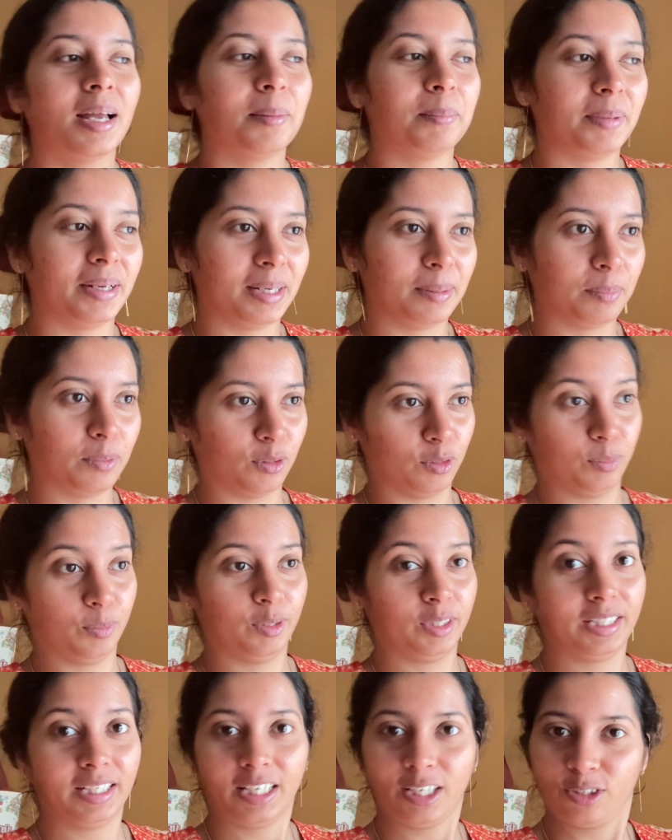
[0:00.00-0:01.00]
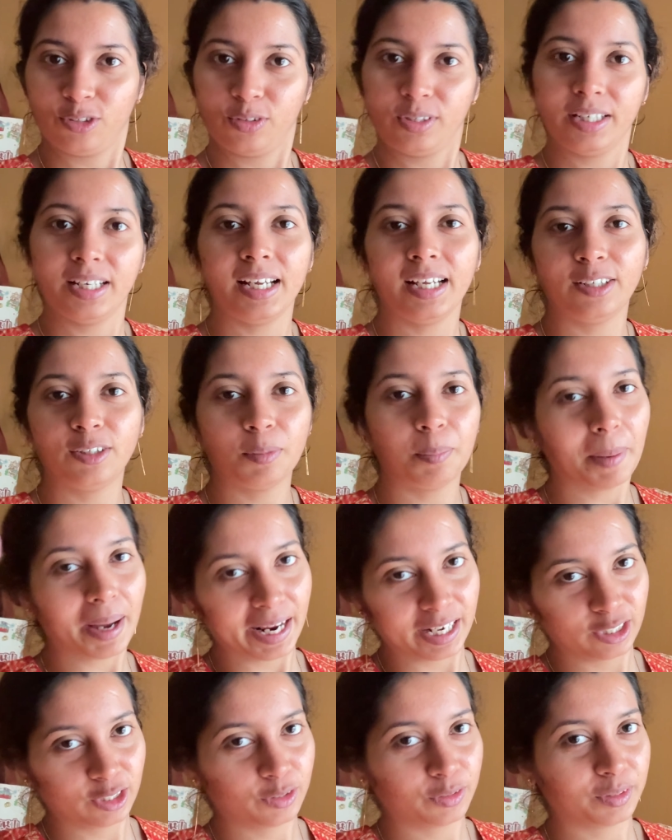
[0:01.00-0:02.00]
মানে ভোগ বলতে কিছুই না একটু
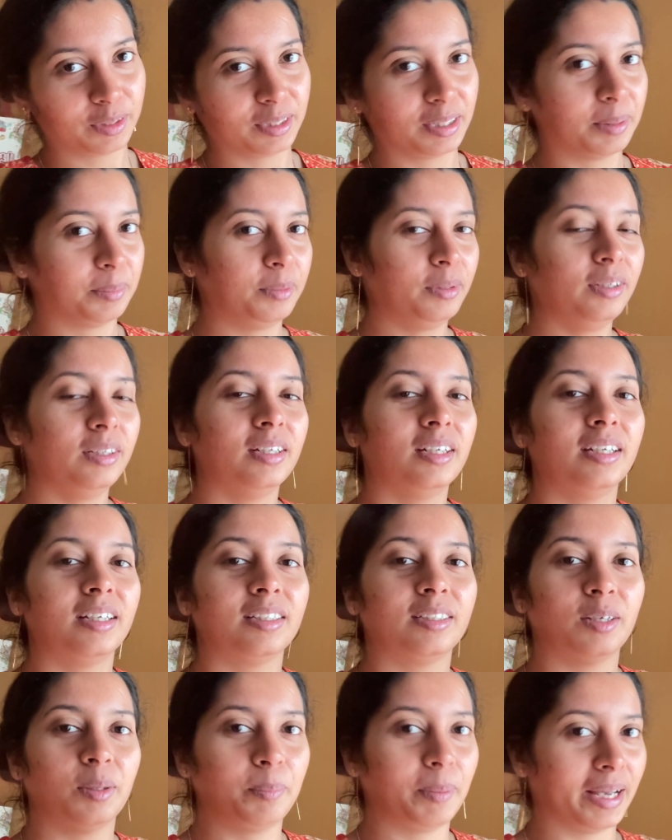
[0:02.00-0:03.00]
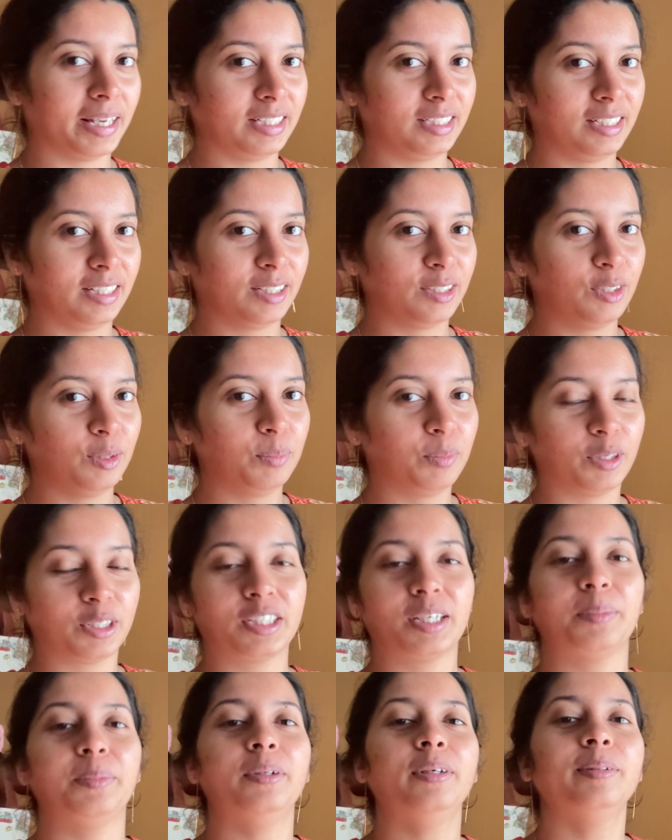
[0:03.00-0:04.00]
পায়েস করে দেব তো পায়েসটা এখন
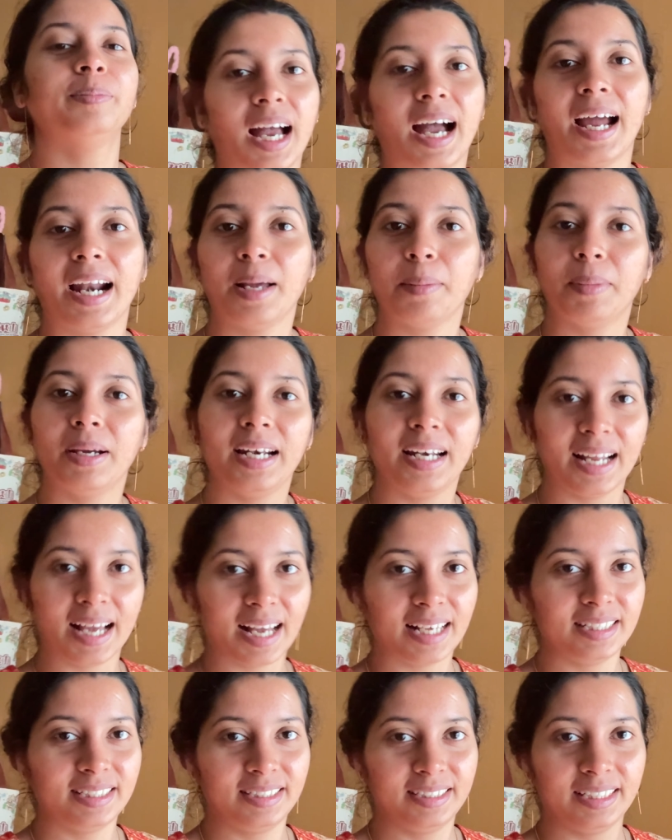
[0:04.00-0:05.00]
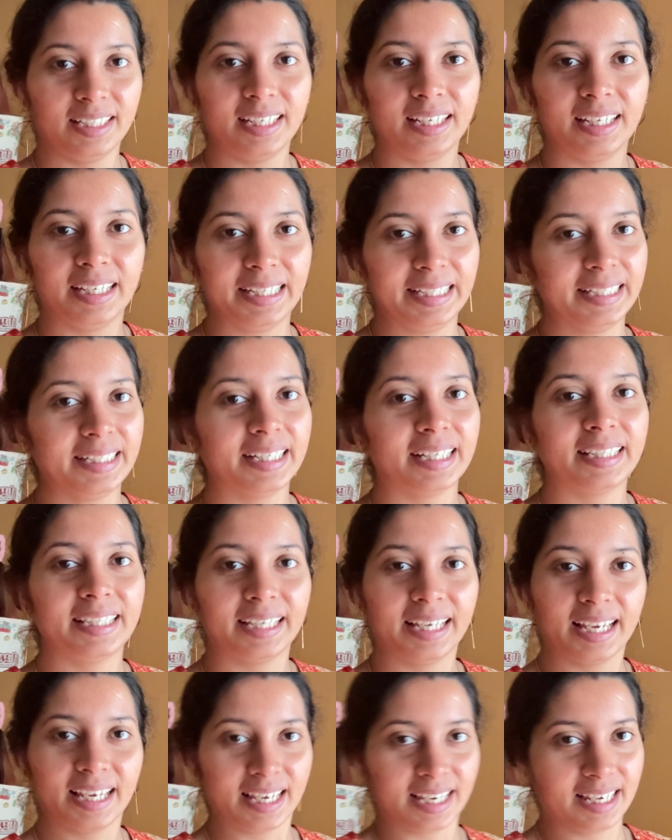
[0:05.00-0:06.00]
বসাবো আর আমার লাস্ট যে ইন্ডিয়া
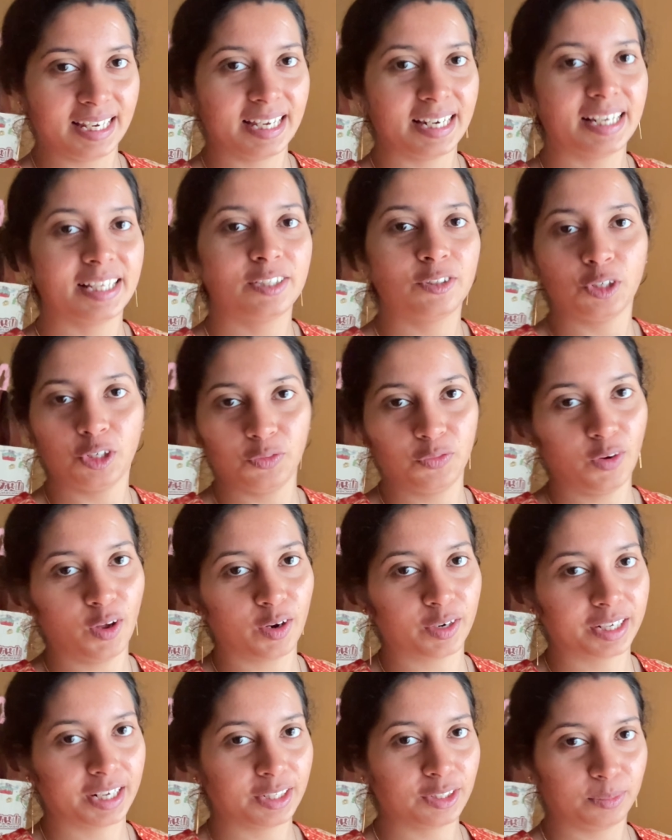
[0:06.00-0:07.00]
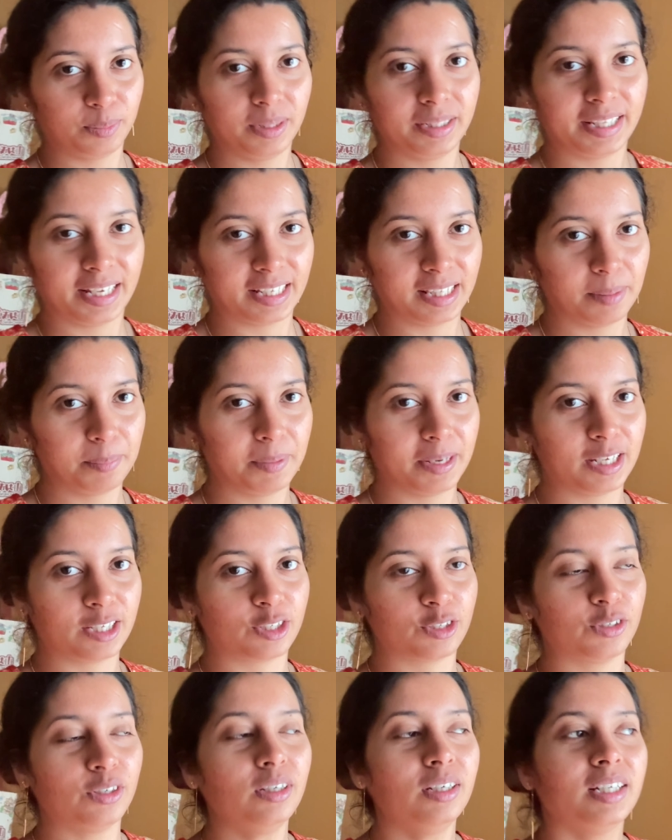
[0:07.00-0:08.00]
থেকে কি কি এনেছি ওই ব্লগটায় তোমরা দেখতে
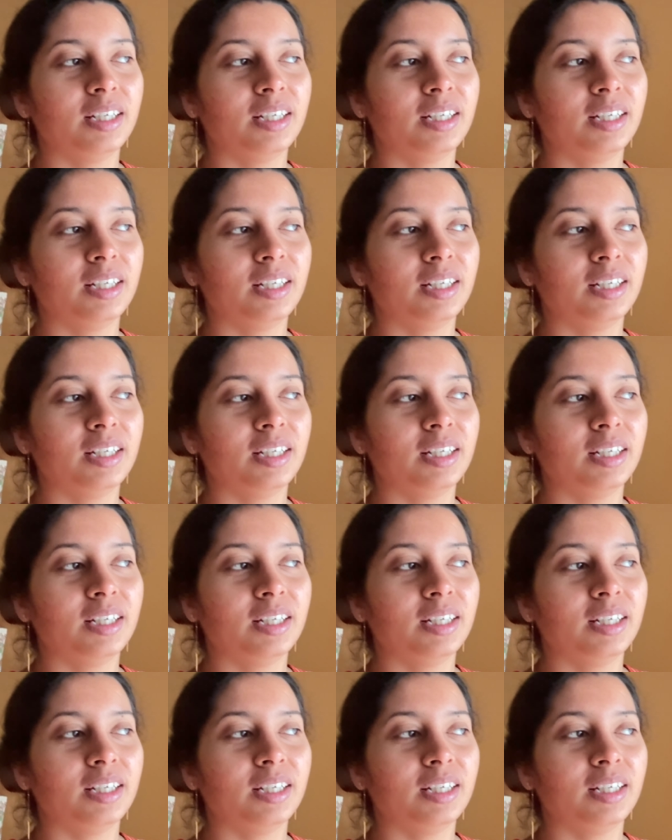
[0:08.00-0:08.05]
পেয়েছো